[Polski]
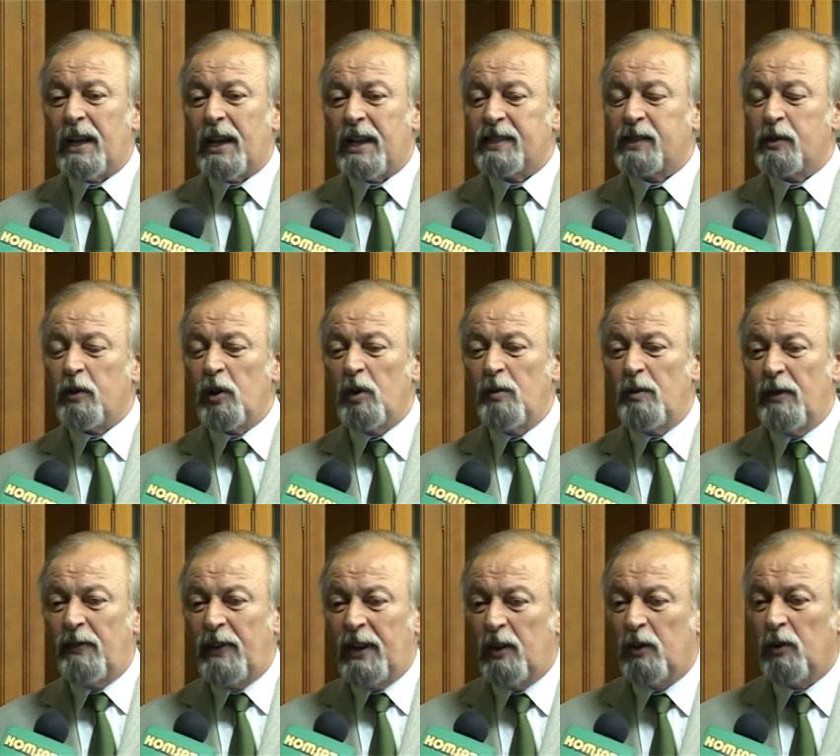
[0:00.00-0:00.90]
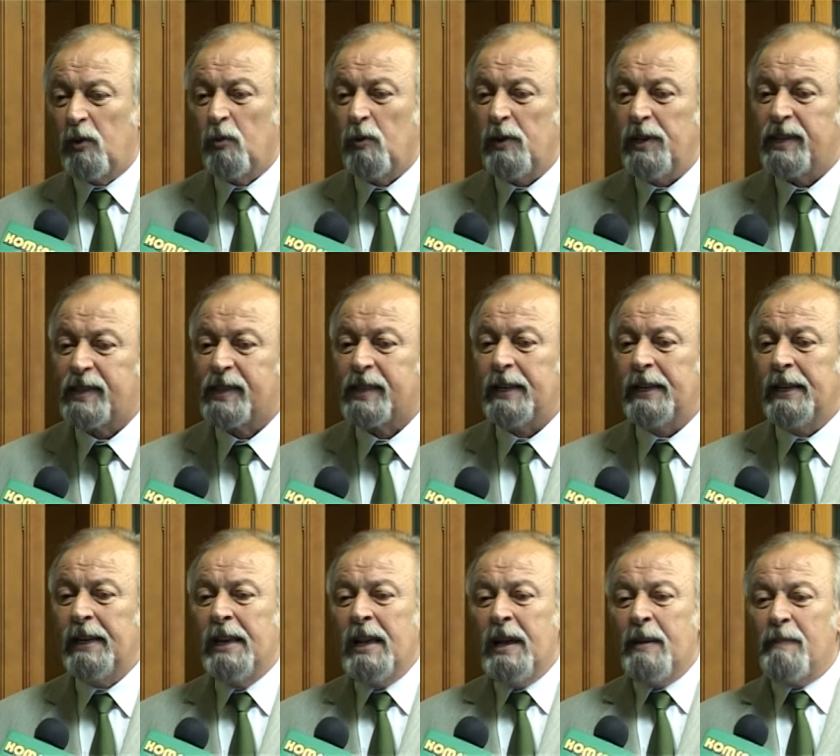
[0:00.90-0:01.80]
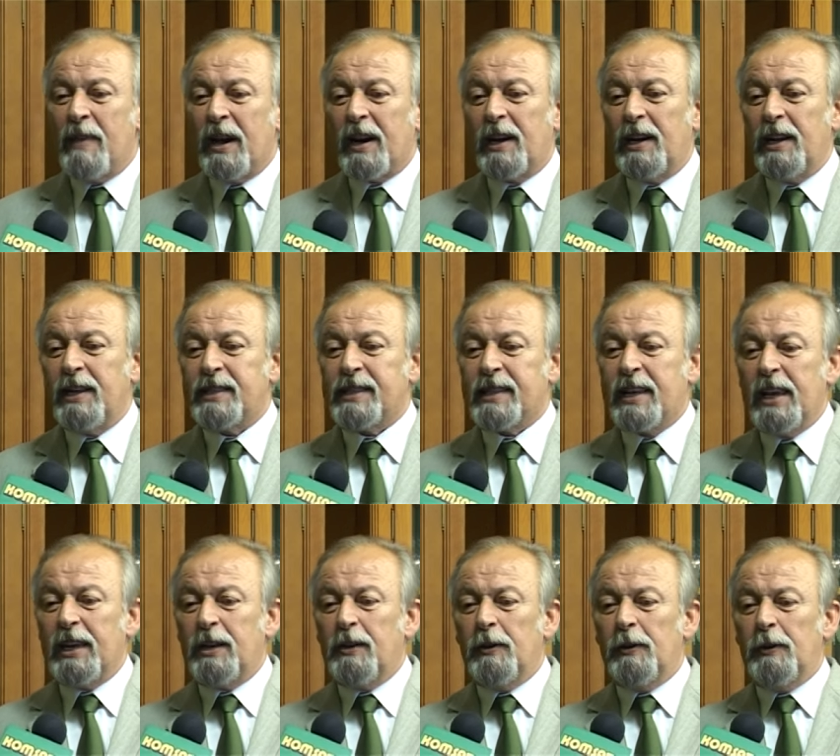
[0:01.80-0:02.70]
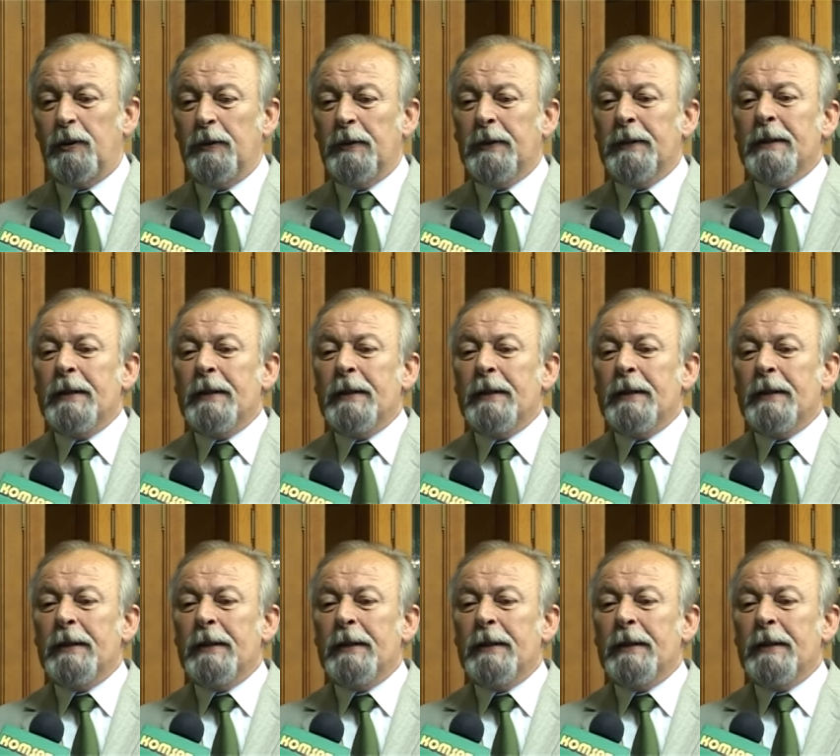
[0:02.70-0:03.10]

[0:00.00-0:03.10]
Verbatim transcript: A skoro mowa o ulicy Marchlewskiego,